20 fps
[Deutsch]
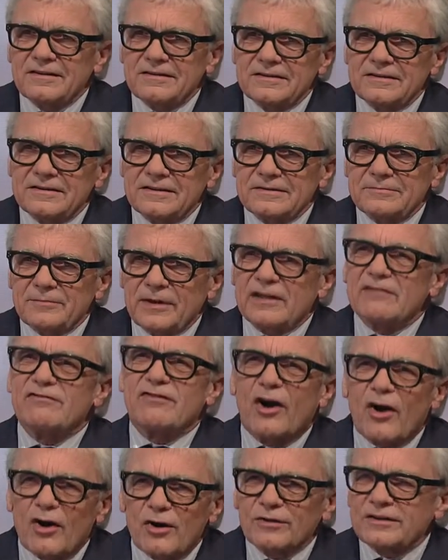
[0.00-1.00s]
Äh, meine
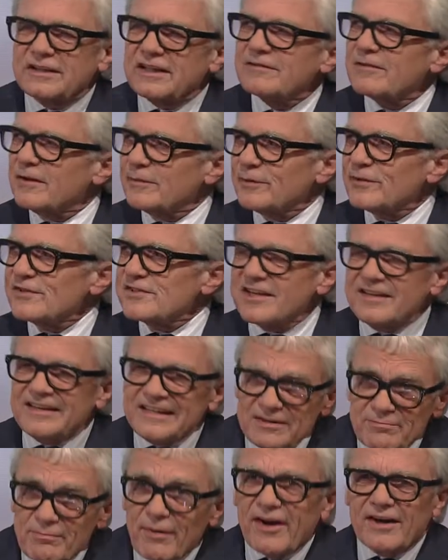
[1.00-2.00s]
Frau und ich, wir haben uns ein
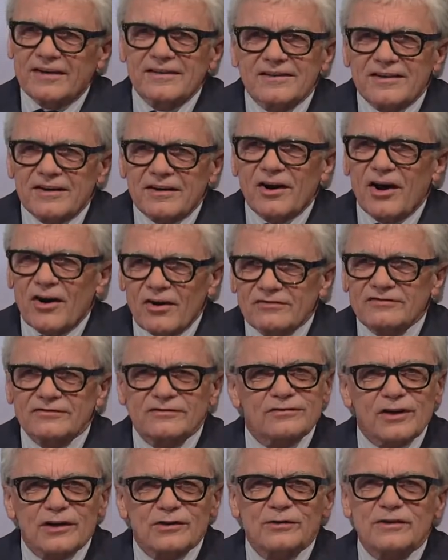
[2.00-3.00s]
E-Bike gekauft
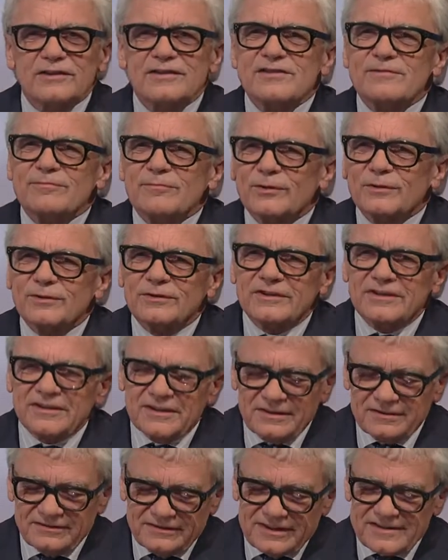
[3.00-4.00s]
vor kurzem und
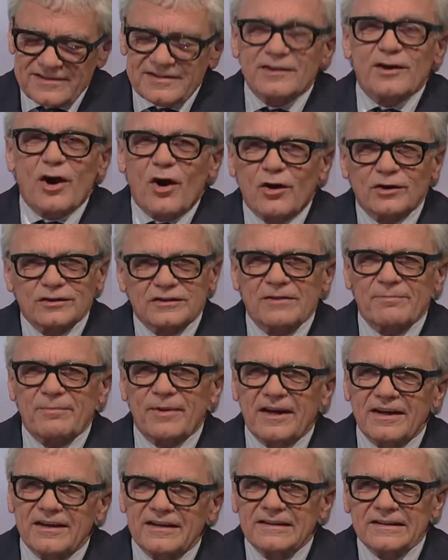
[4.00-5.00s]
äh, wir sind auch
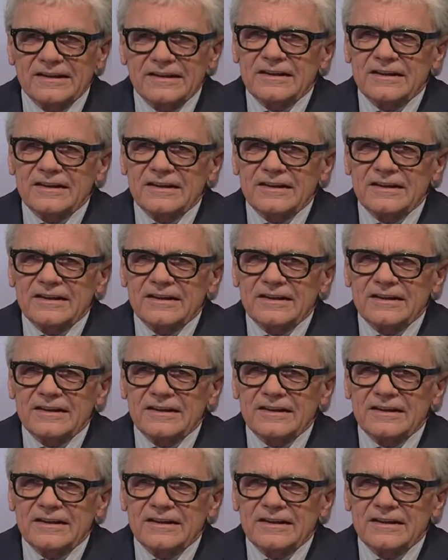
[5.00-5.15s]
dabei,